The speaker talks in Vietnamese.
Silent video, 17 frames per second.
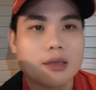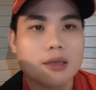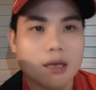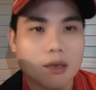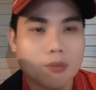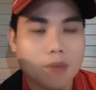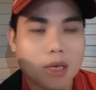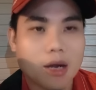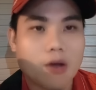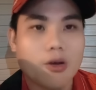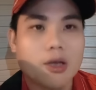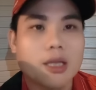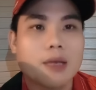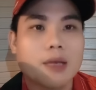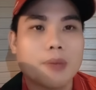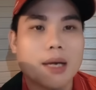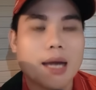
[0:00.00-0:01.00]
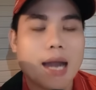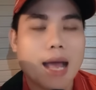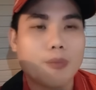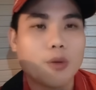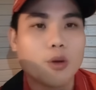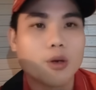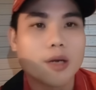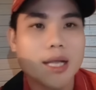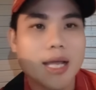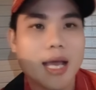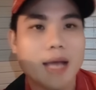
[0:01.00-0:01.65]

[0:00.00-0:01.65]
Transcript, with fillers: tự mình nói thì mình làm luôn đi